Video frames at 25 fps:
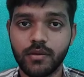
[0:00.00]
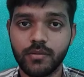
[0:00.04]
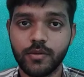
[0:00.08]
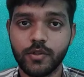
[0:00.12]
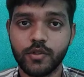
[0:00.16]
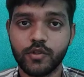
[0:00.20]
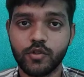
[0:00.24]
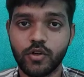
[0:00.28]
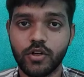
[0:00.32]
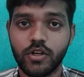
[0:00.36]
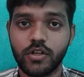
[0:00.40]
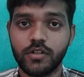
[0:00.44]

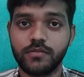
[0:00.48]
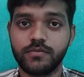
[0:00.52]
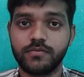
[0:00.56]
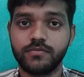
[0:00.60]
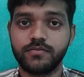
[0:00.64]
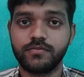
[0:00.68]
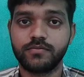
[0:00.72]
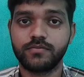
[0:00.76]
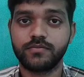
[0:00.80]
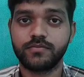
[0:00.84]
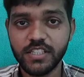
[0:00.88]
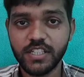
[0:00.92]
अभी भी थोड़ा
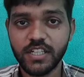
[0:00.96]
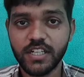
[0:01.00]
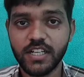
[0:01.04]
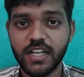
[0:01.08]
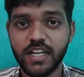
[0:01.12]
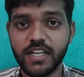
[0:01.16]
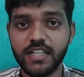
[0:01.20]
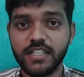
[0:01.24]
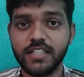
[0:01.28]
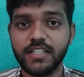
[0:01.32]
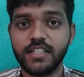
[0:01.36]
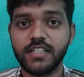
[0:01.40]

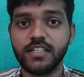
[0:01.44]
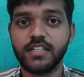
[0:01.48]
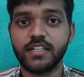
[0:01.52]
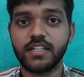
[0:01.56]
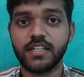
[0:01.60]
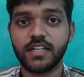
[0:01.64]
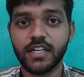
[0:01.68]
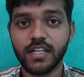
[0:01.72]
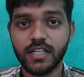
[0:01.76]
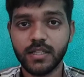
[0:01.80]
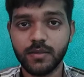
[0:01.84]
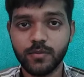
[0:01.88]
चेंजिंग
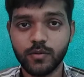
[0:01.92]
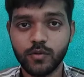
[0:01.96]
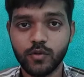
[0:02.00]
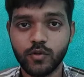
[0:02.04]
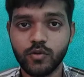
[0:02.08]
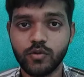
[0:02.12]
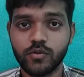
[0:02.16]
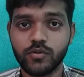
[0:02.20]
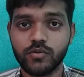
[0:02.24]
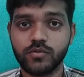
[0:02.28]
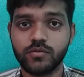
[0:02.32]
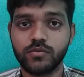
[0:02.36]
लाइए गरीब
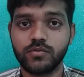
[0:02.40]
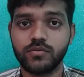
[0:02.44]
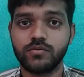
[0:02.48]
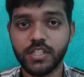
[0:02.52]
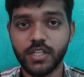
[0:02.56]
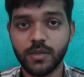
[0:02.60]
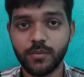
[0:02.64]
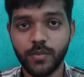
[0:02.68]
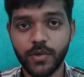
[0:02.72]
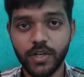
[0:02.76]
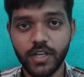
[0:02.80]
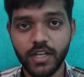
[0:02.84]
को
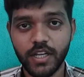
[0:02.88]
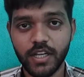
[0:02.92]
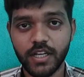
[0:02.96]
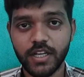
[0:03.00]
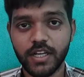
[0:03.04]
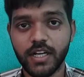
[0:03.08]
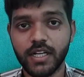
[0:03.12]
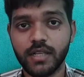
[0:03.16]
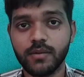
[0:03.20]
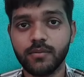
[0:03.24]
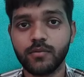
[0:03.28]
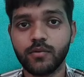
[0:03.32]
जैसे
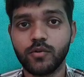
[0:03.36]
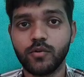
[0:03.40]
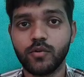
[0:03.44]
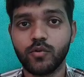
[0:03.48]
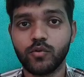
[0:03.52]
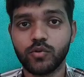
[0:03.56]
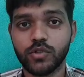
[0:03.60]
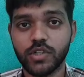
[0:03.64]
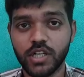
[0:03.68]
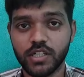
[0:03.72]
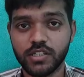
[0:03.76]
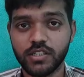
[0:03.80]
पहले गरीब
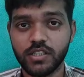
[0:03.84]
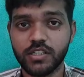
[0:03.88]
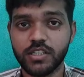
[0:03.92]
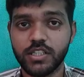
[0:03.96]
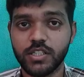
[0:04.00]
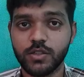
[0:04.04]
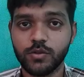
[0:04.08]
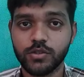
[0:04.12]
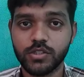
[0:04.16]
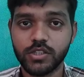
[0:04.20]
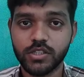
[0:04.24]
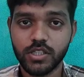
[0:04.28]
को
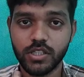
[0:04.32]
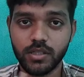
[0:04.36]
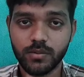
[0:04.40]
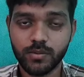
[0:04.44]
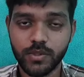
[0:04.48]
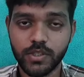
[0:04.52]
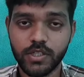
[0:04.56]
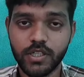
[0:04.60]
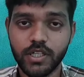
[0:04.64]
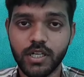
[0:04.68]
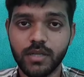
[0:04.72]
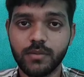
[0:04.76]
उठाते थे उसी
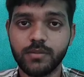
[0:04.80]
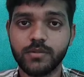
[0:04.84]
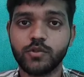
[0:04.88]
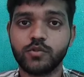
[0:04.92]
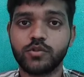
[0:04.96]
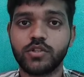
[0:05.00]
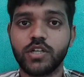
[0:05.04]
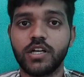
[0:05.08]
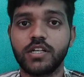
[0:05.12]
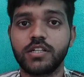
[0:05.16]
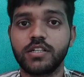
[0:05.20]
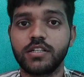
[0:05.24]
तरह फिर गरीब
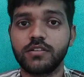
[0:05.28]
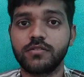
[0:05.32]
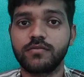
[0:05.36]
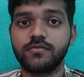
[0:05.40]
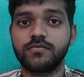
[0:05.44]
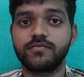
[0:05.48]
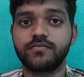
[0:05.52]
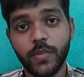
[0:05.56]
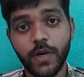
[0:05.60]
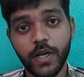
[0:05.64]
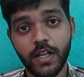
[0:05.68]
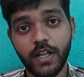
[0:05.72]
से उठाइए
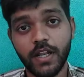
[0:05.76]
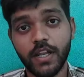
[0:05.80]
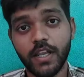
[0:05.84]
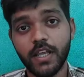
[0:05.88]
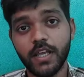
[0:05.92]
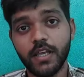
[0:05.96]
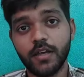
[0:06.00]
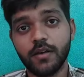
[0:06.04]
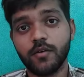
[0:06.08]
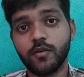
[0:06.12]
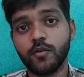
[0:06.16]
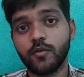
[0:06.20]

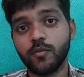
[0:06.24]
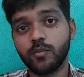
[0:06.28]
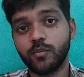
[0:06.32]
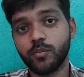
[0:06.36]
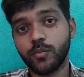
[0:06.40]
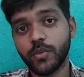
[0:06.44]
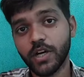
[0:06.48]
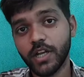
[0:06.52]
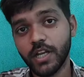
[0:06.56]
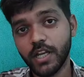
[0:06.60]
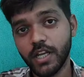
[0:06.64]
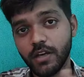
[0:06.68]
पहले
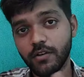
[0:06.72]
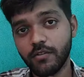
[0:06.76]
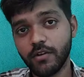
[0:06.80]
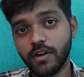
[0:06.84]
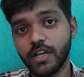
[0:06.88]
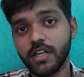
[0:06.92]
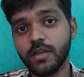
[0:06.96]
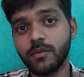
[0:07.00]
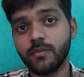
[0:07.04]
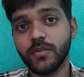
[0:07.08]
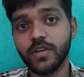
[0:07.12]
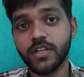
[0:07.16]
पहले
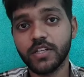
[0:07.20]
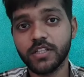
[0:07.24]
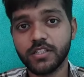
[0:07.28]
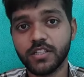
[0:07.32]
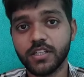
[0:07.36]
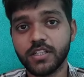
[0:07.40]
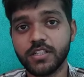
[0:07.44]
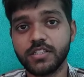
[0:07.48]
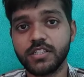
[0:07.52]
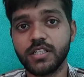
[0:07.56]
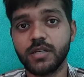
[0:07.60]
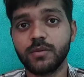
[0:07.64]
वाले
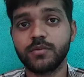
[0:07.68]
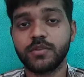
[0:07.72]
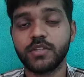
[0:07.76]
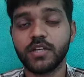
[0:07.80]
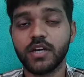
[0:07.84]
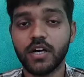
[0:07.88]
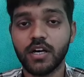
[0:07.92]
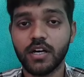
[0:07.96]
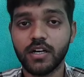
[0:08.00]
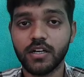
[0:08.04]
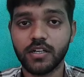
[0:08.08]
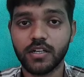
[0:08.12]
मनीष का सेप
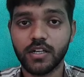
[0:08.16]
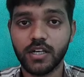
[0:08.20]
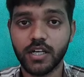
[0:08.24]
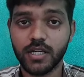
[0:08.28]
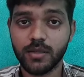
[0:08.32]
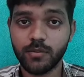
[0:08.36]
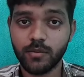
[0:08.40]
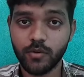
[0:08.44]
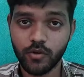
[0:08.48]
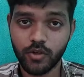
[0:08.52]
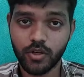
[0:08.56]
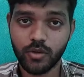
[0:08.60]
था
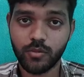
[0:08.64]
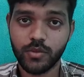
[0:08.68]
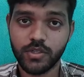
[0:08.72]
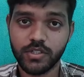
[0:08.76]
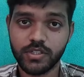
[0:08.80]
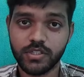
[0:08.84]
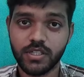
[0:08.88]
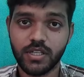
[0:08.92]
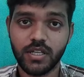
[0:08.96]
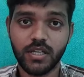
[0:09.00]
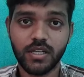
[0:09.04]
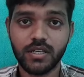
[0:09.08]
गरीबों का
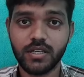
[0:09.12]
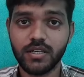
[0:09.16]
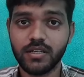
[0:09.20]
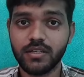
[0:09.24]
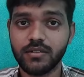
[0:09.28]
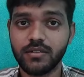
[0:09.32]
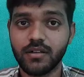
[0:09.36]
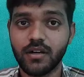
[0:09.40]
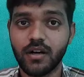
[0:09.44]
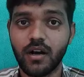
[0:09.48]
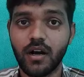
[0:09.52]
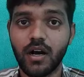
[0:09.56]
मसीहा
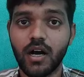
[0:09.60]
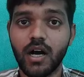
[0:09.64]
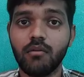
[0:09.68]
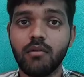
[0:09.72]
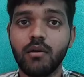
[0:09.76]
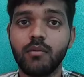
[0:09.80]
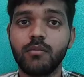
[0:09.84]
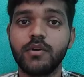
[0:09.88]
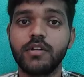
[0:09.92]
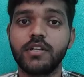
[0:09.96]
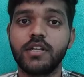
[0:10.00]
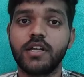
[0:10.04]
लेकिन
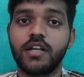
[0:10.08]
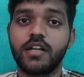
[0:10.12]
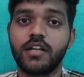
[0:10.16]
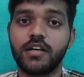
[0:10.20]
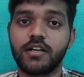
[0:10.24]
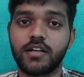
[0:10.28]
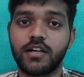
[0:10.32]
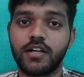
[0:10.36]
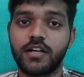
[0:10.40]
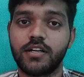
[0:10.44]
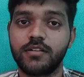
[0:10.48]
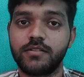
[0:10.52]
अब हमें
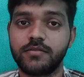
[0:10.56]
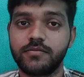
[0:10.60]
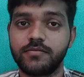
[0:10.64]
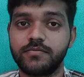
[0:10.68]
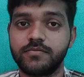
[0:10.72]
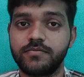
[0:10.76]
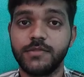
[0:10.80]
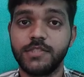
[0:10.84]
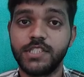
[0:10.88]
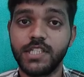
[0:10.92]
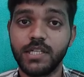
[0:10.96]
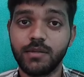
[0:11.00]
नहीं लग रहा है
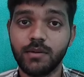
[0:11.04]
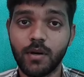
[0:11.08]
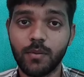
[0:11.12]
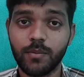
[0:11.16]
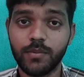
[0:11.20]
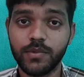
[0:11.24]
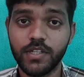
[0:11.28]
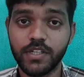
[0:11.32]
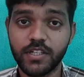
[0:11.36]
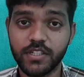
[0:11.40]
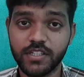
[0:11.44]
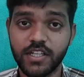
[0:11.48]

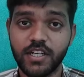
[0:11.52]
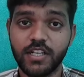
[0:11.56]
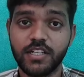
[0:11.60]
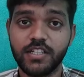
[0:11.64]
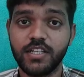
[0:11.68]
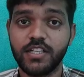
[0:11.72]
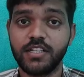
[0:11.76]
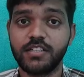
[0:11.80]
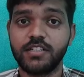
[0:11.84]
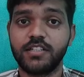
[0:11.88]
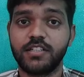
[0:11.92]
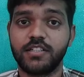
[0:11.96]
जब आप
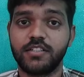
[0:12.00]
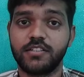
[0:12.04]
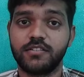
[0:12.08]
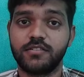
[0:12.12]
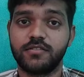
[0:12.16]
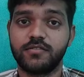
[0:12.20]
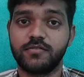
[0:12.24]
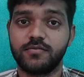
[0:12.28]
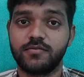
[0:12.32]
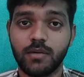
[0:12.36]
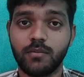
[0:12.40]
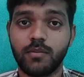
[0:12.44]
निर्दलीय
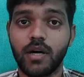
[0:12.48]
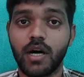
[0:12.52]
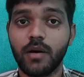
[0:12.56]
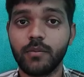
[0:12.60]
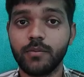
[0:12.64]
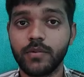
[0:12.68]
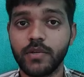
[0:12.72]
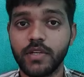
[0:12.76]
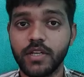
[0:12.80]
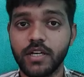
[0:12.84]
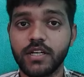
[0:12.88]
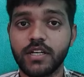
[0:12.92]
थे तब
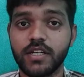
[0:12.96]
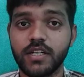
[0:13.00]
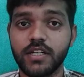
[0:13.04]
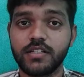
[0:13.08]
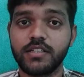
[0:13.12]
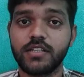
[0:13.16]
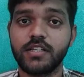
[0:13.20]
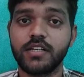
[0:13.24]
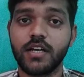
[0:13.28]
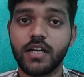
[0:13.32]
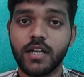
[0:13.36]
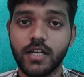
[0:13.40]
आप लग
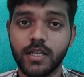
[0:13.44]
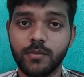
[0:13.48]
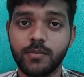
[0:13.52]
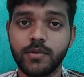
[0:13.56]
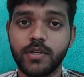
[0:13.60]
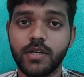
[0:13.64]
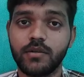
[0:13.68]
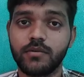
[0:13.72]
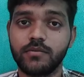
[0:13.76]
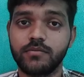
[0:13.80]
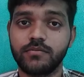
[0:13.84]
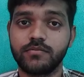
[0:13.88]
रहे थे
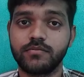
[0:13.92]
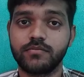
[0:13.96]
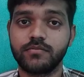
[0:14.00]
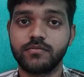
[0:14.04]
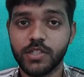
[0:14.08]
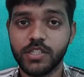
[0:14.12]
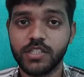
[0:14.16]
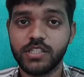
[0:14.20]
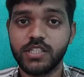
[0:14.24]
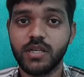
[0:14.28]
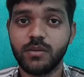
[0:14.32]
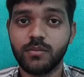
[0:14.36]
गरीब का
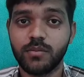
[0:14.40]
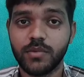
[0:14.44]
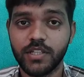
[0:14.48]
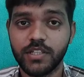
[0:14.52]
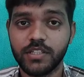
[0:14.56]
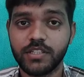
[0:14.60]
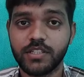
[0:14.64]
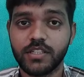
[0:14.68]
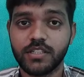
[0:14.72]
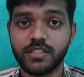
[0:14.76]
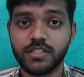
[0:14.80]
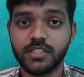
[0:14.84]
मसीहा
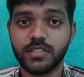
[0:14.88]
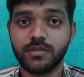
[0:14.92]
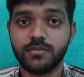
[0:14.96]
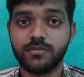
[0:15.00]
मनीष